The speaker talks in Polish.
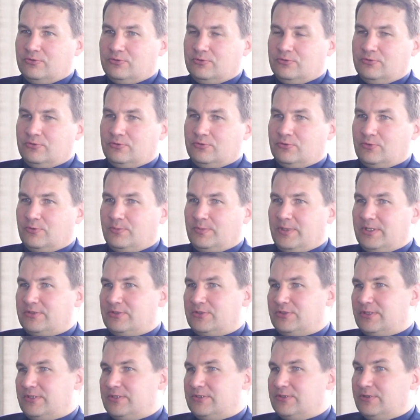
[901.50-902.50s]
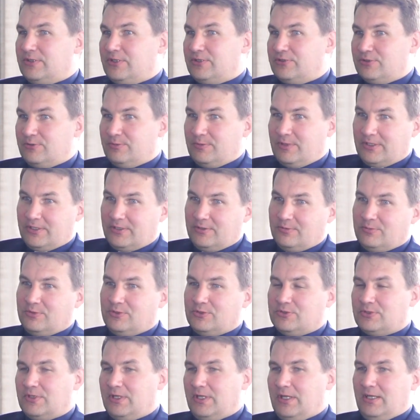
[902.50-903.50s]
youtuberzy często jeżdżą
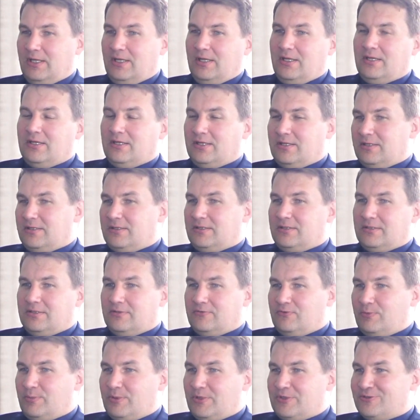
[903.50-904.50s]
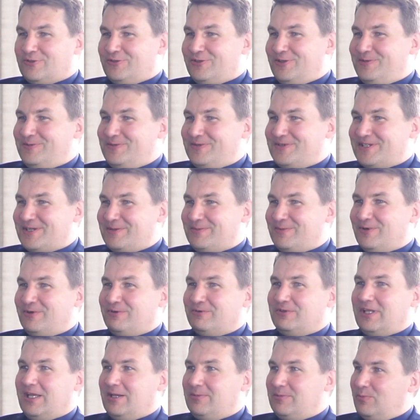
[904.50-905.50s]
jakimiś e, wypasionymi
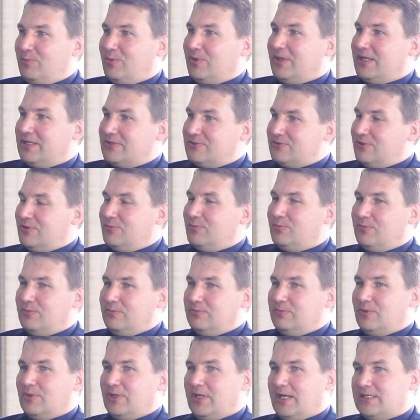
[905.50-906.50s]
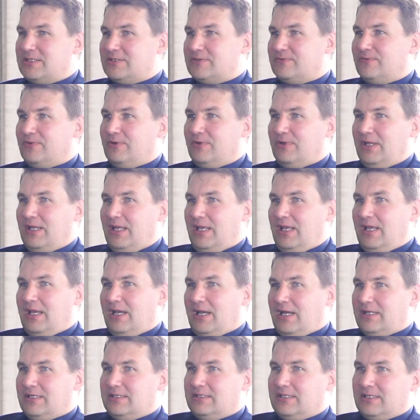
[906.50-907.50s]
samochodami, pokazują bogactwo,
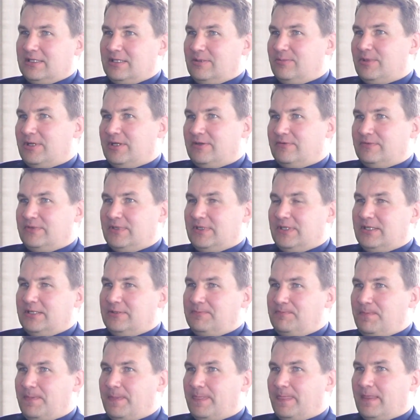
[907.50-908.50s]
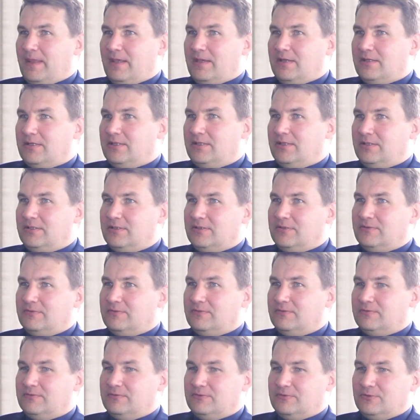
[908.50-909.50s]
ale tak naprawdę e, e,
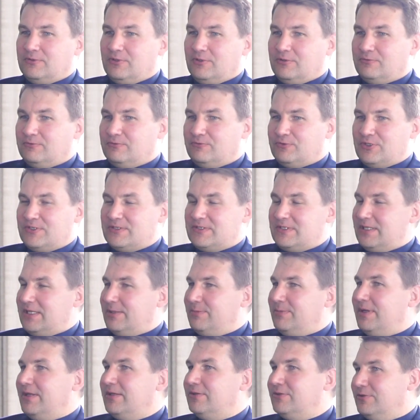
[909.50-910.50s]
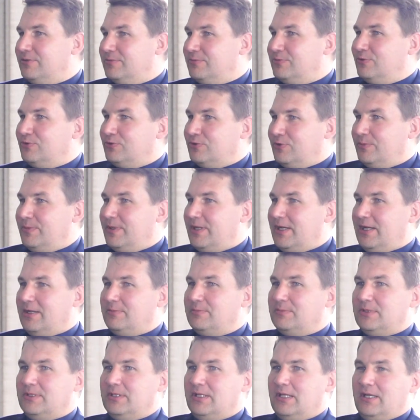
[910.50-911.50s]
no, wszyscy nie będą
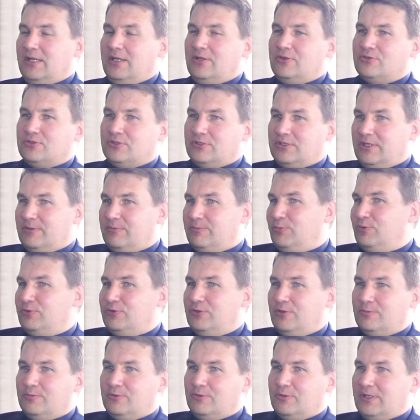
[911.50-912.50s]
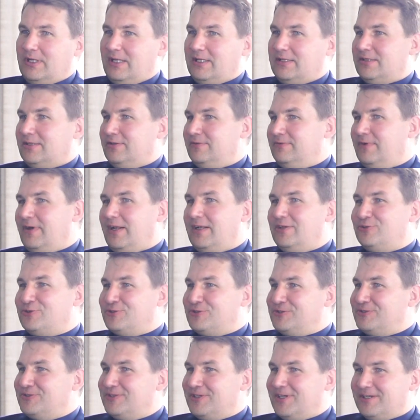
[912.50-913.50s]
youtuberami, czy nie pójdą do klatki
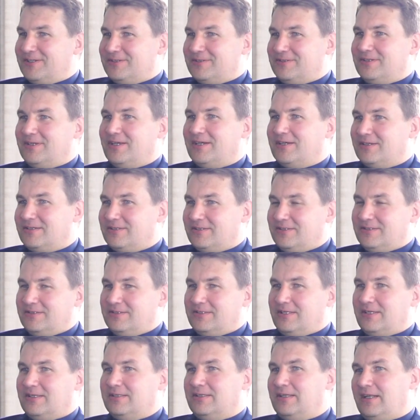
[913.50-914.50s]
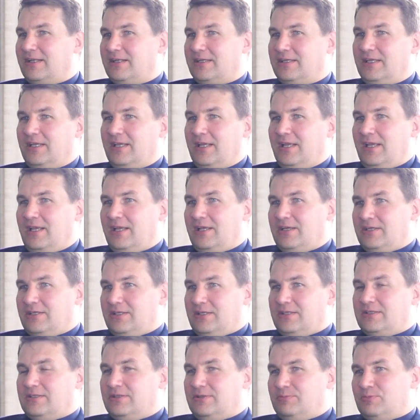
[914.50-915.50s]
walczyć jak, jak mm -hmm. i tak dalej.
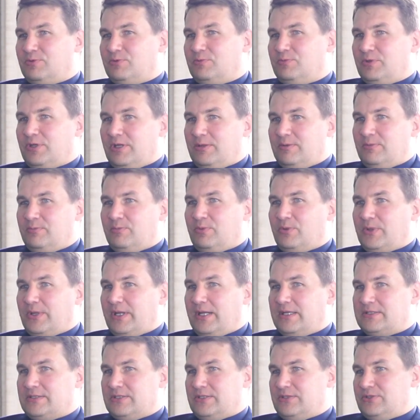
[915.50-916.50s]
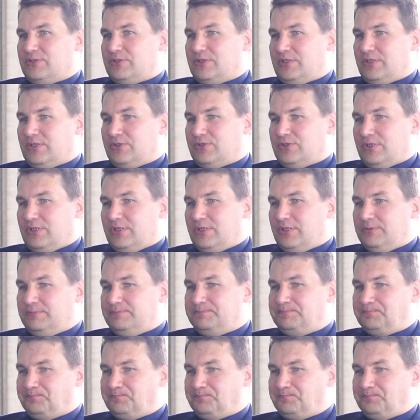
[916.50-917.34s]
I, I próbujemy pokazać, że jeżeli,